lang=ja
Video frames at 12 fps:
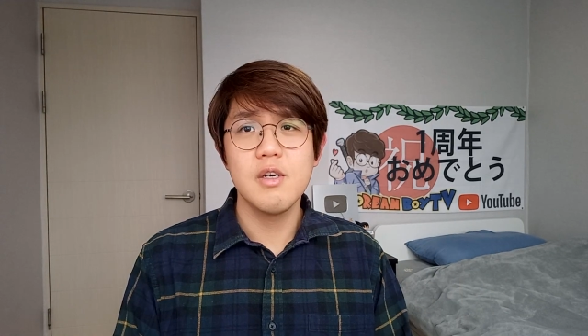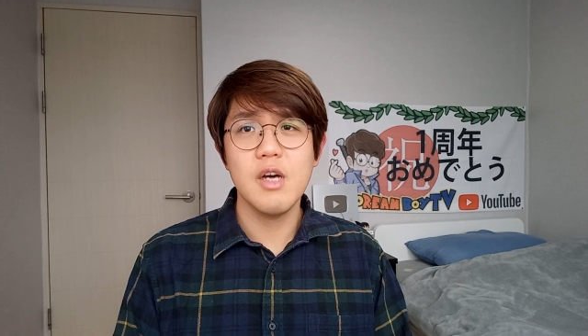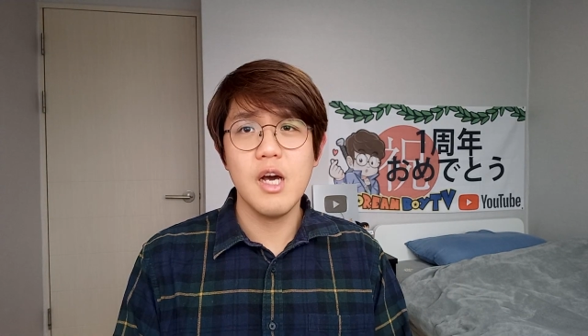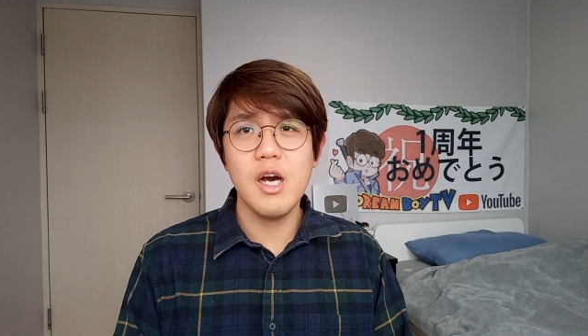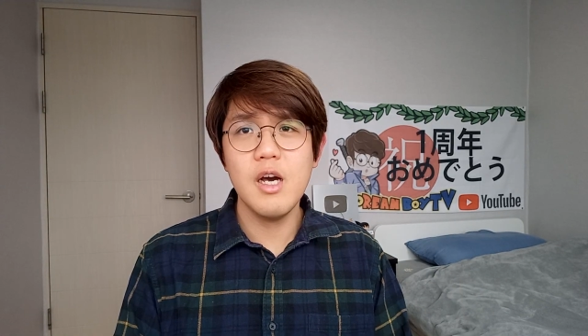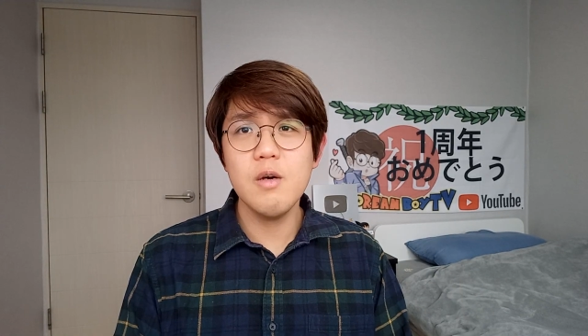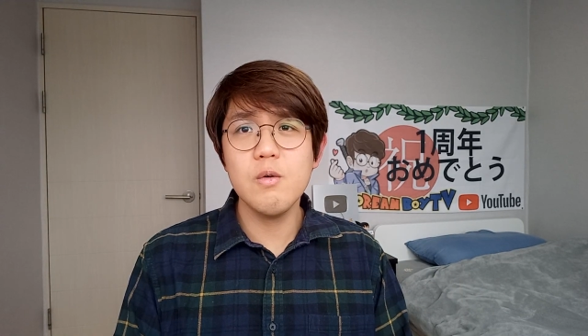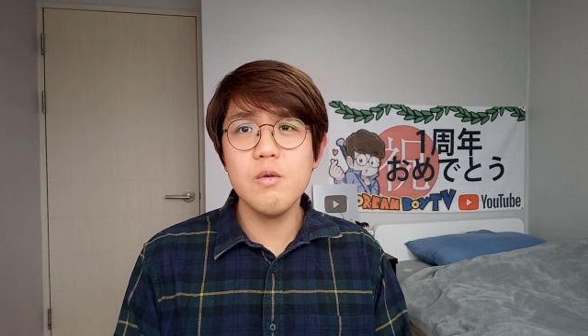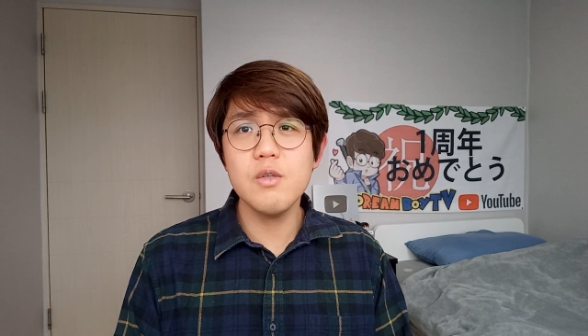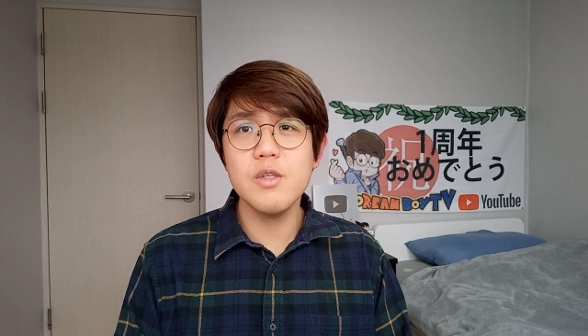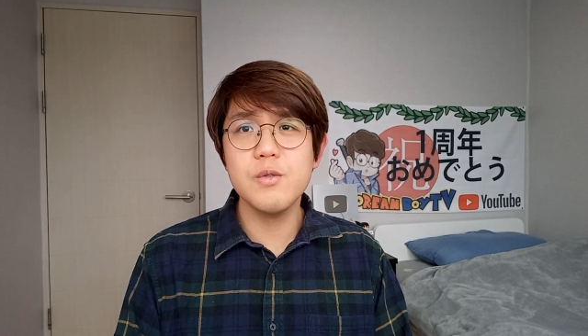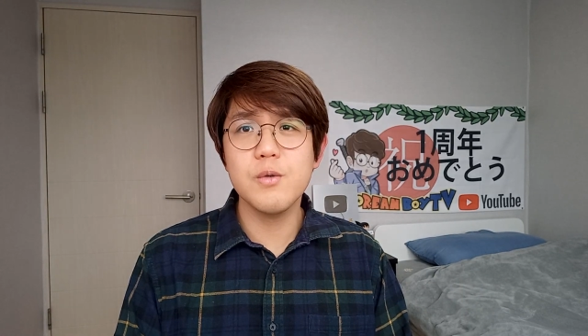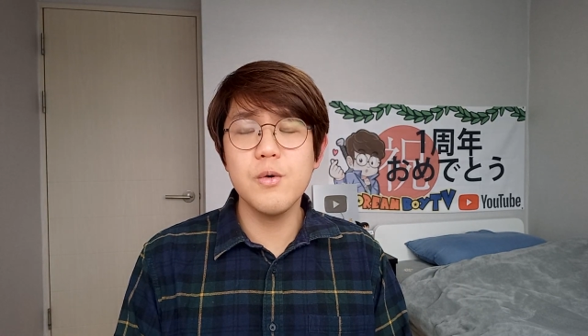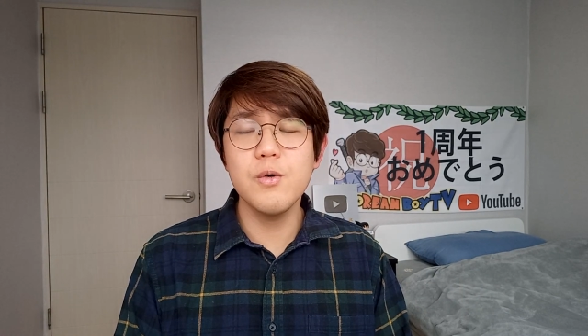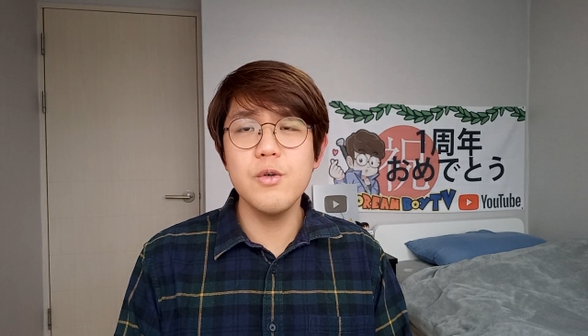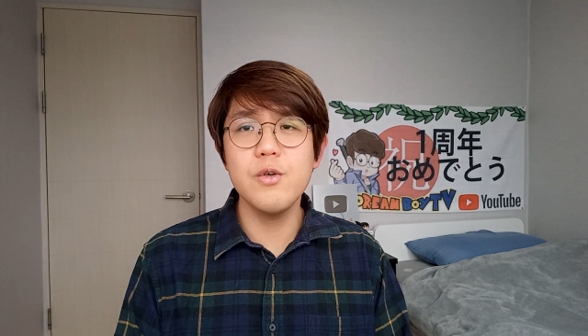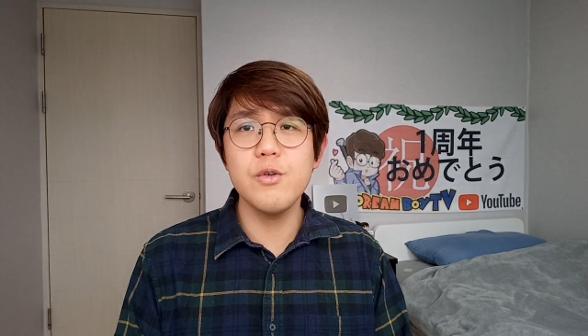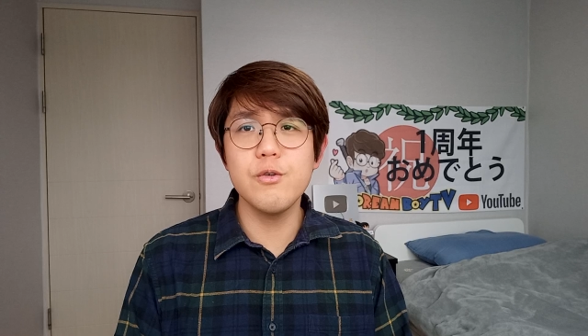韓国にそ
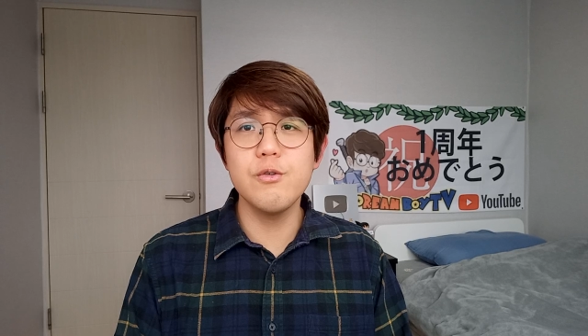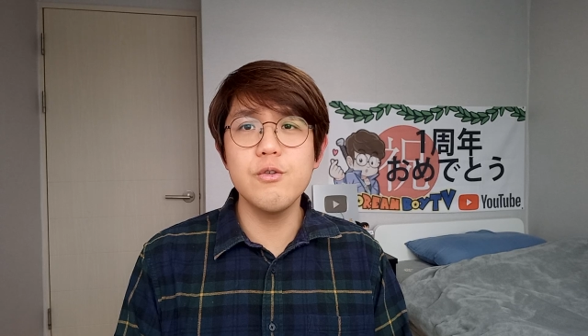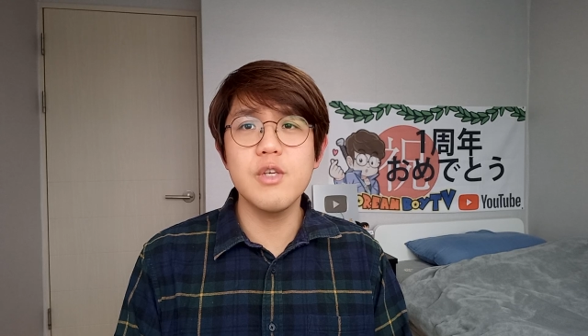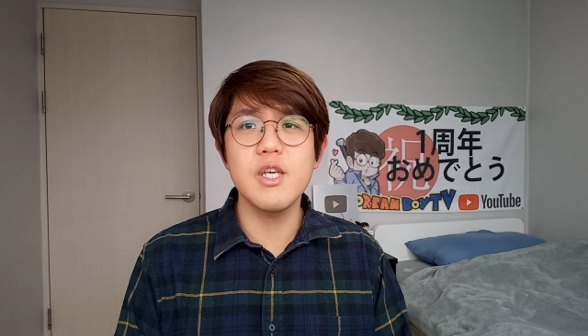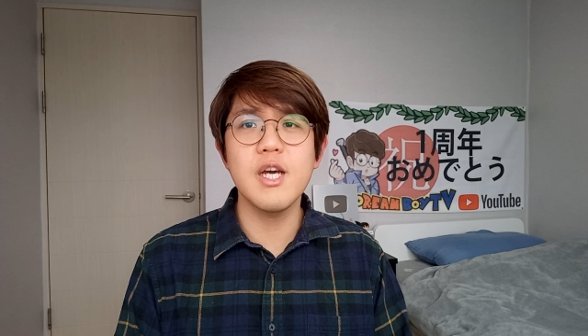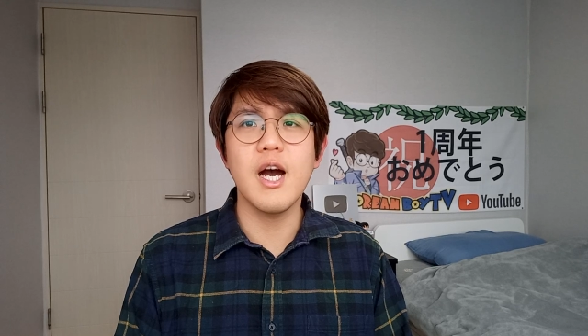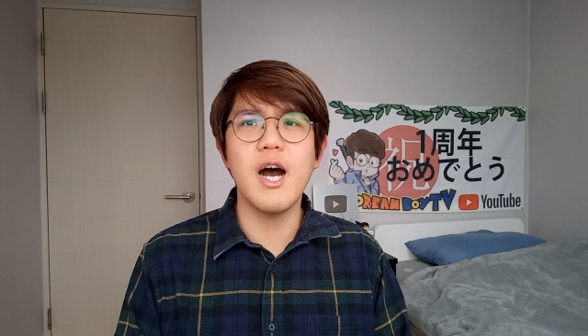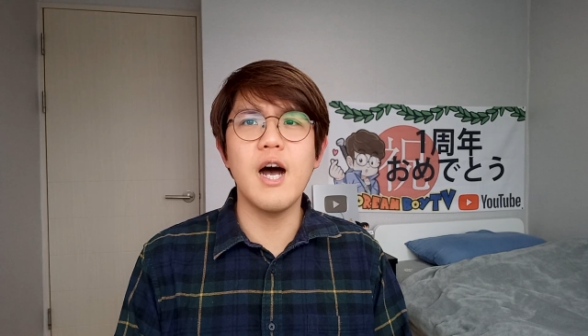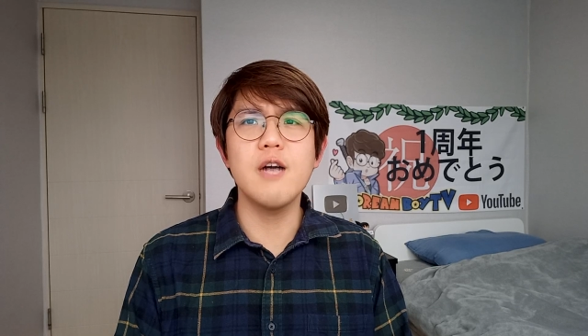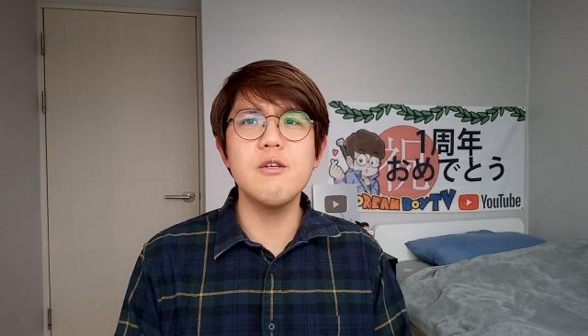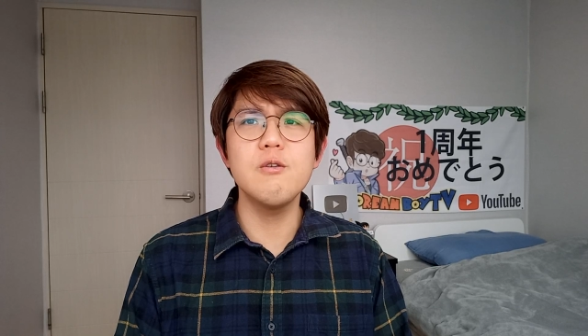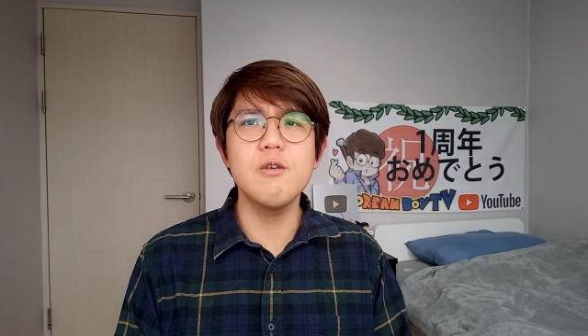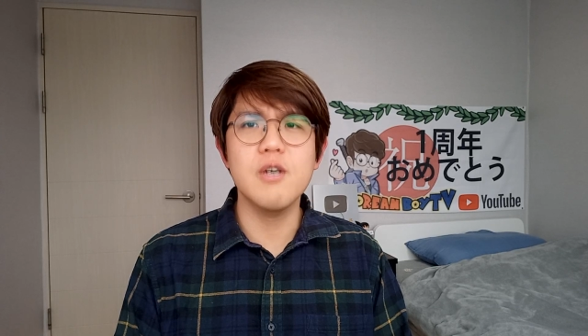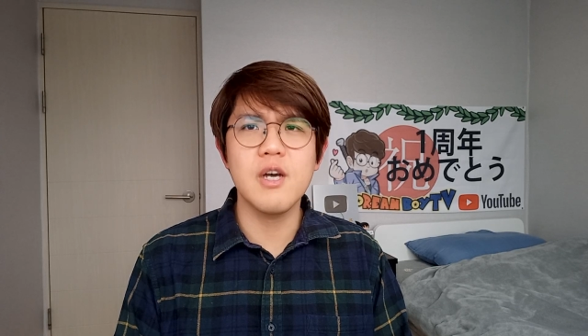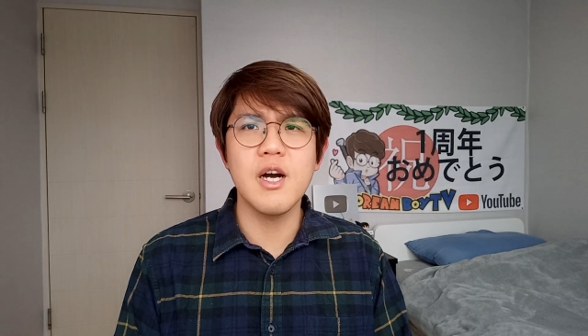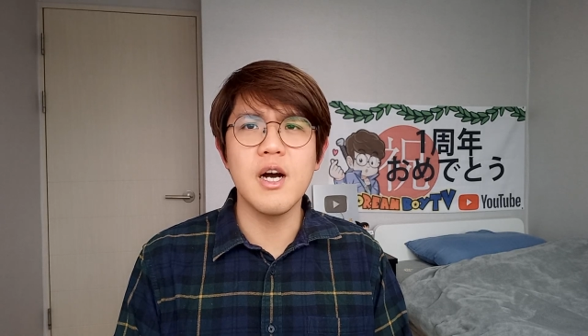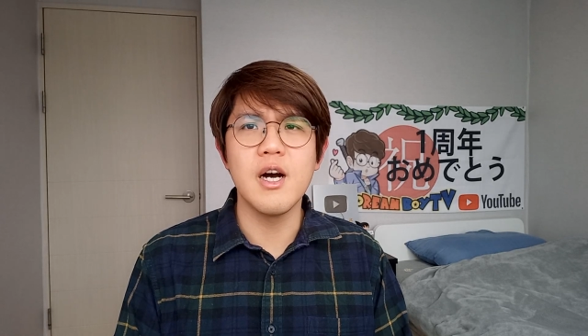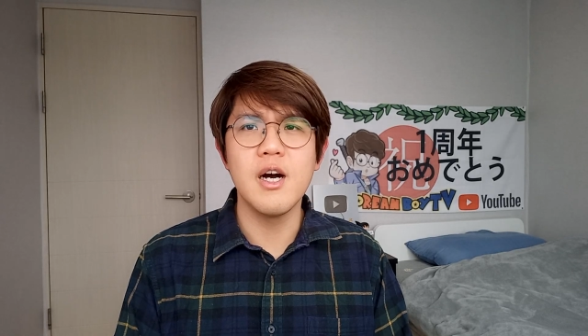ういう勇気があるの
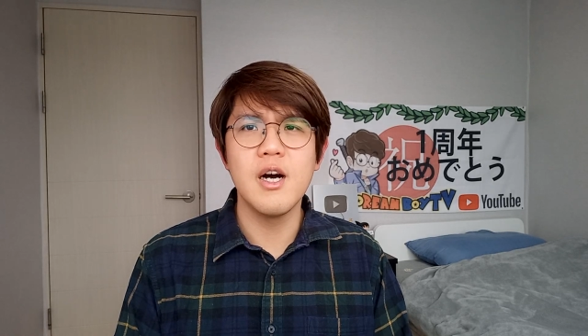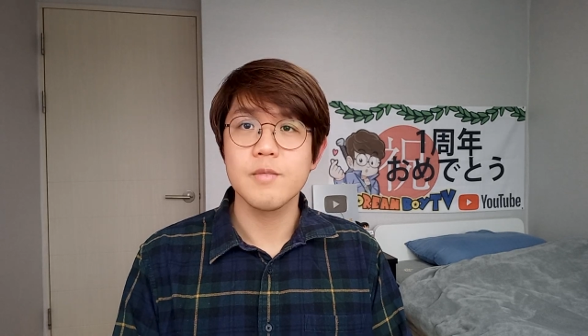か。